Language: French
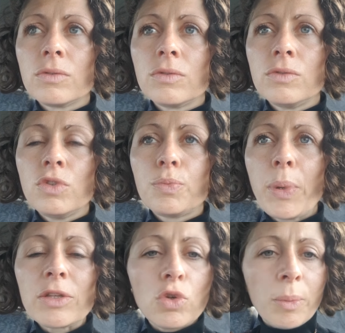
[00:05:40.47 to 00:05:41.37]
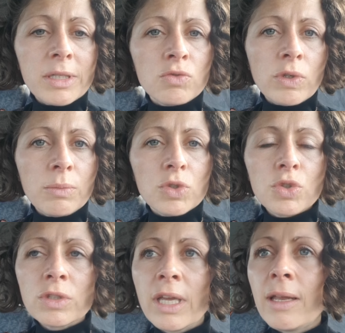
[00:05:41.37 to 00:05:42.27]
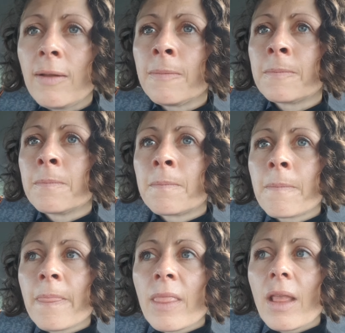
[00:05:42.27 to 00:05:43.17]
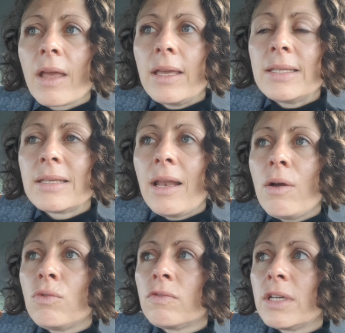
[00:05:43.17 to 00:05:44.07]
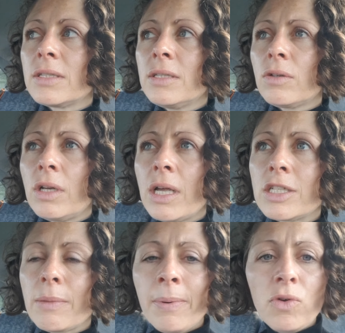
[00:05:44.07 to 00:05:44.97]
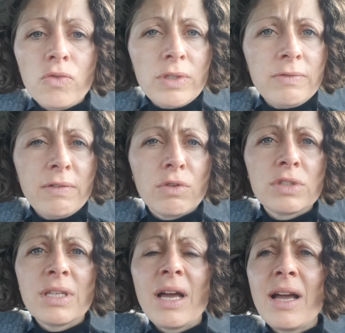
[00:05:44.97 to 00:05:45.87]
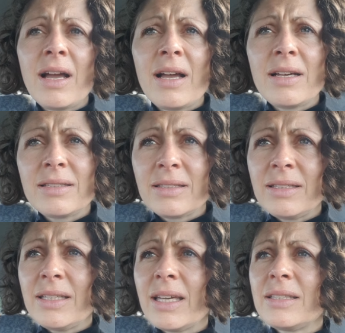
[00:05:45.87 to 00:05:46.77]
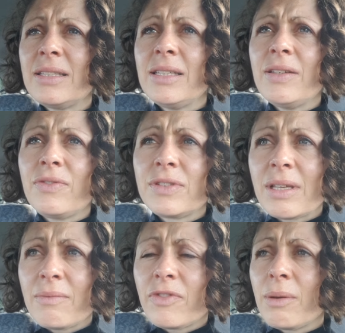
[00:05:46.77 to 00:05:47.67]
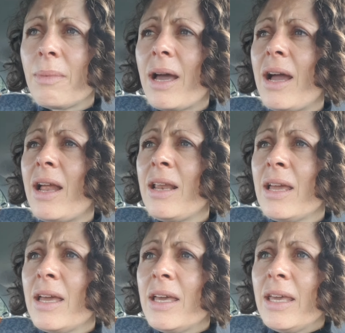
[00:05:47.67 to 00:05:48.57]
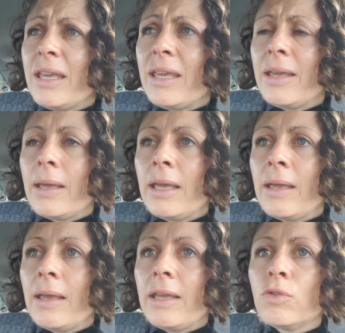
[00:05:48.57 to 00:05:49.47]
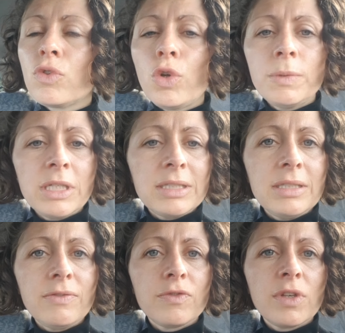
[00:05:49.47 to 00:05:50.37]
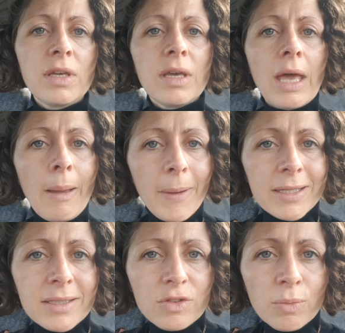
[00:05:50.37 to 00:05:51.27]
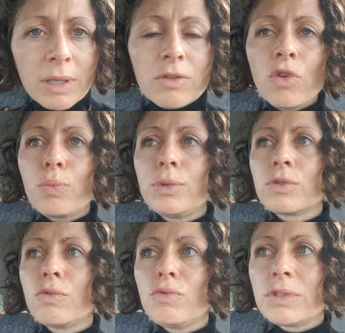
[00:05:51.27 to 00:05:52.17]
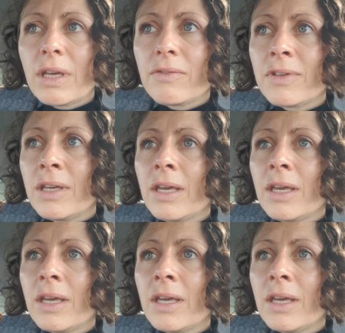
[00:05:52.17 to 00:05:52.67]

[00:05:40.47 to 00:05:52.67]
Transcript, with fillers: notre perturbation émotionnelle, et c'est là où on va se dire, oh là là, j'ai pas envie de vivre ça, c'est négatif, ça me fait mal. Et, donc l'objectif, à partir de maintenant, puisque vous savez